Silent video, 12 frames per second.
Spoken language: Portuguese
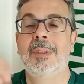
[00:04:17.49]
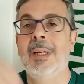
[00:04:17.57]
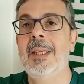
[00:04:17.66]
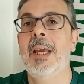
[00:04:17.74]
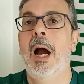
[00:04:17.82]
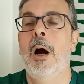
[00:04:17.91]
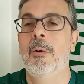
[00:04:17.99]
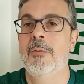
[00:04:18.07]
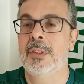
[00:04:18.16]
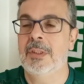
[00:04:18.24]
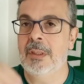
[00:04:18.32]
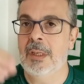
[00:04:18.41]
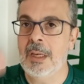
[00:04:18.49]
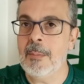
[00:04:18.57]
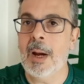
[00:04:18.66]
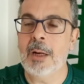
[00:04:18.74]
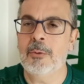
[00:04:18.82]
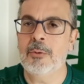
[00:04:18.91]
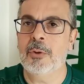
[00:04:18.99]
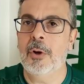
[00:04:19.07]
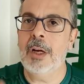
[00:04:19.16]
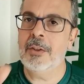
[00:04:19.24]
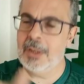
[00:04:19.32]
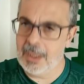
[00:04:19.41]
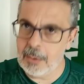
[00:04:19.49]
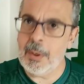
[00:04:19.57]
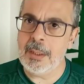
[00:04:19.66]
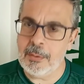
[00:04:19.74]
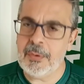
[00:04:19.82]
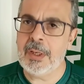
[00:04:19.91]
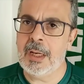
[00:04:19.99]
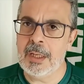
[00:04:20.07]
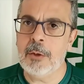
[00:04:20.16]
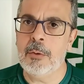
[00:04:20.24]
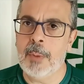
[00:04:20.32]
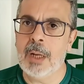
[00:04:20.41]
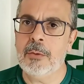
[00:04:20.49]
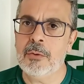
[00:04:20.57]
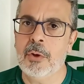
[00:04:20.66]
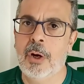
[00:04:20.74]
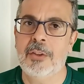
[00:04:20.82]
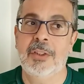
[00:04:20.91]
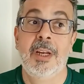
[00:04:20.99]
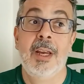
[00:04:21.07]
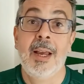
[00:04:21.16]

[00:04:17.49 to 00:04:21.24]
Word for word: Dani Alves e Marcos Rocha, eu ainda ficaria com Marcos Rocha.